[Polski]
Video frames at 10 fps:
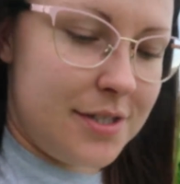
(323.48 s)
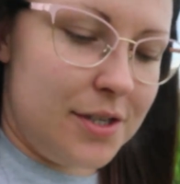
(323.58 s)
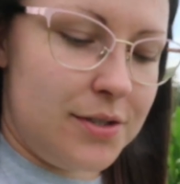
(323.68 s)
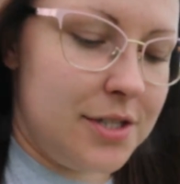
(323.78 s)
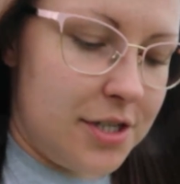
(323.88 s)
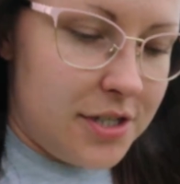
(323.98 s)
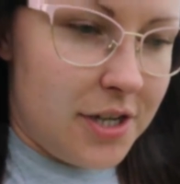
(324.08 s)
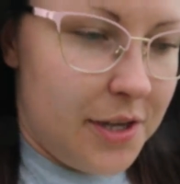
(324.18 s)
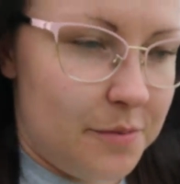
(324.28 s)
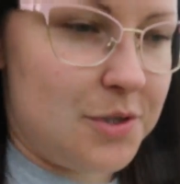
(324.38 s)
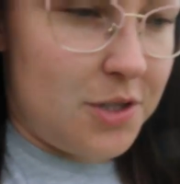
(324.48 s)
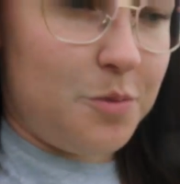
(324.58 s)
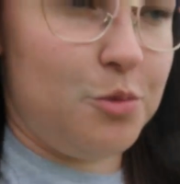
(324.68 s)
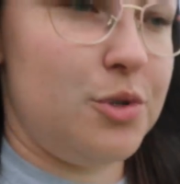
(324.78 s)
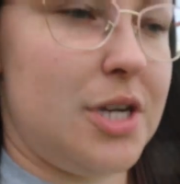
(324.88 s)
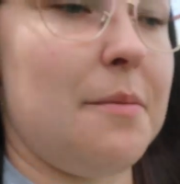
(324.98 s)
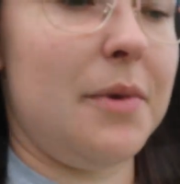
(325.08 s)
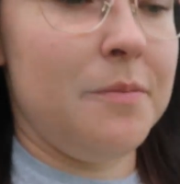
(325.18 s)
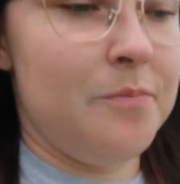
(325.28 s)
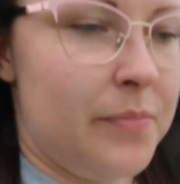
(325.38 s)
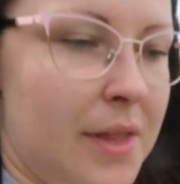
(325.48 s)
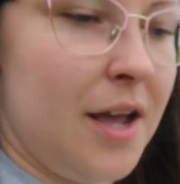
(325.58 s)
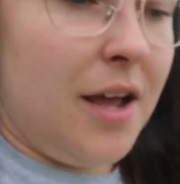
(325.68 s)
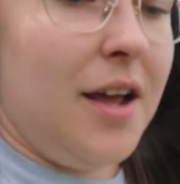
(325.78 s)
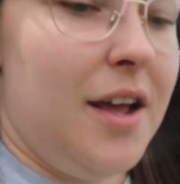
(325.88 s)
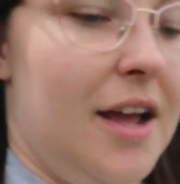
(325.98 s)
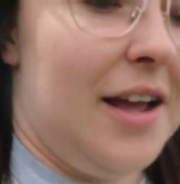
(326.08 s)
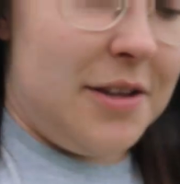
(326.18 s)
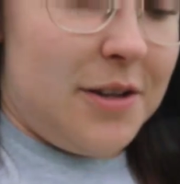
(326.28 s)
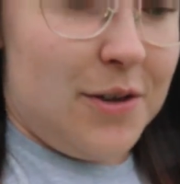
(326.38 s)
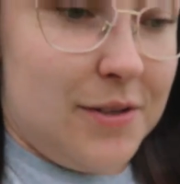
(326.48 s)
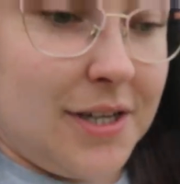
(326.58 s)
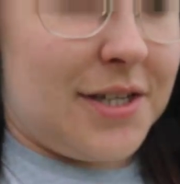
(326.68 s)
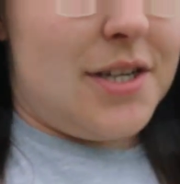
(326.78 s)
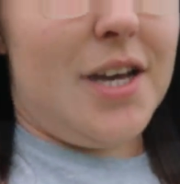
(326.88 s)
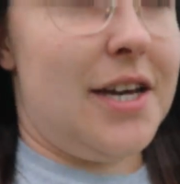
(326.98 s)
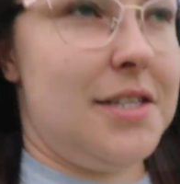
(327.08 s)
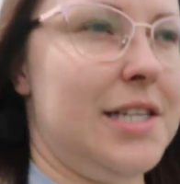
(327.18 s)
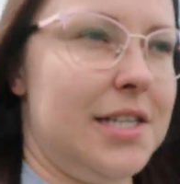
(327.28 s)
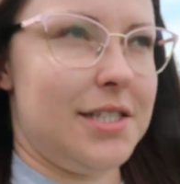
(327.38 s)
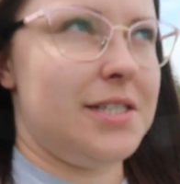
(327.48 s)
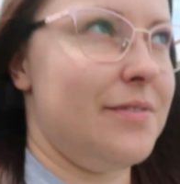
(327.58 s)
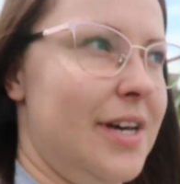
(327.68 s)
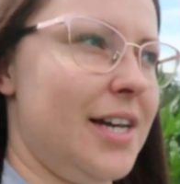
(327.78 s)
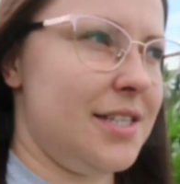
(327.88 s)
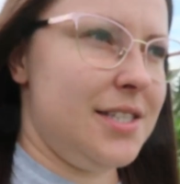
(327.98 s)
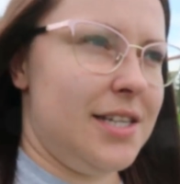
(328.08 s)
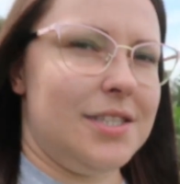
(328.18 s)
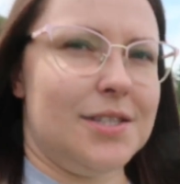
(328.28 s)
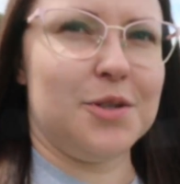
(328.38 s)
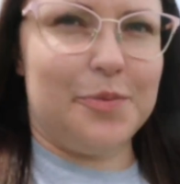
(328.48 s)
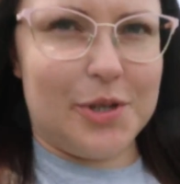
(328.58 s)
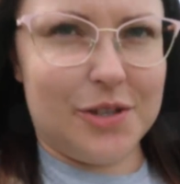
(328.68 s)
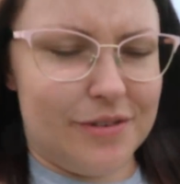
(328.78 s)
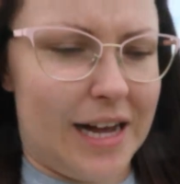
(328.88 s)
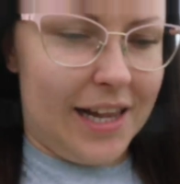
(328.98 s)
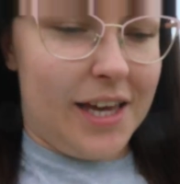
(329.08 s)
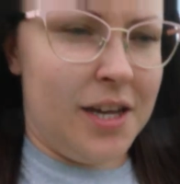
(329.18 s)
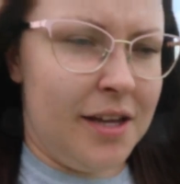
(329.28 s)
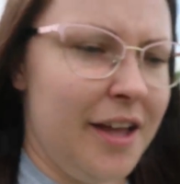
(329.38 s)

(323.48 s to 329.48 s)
z, ostrzeżeniem przed burzami. No, także ja się nie zdziwię, jak dzisiaj coś przywali.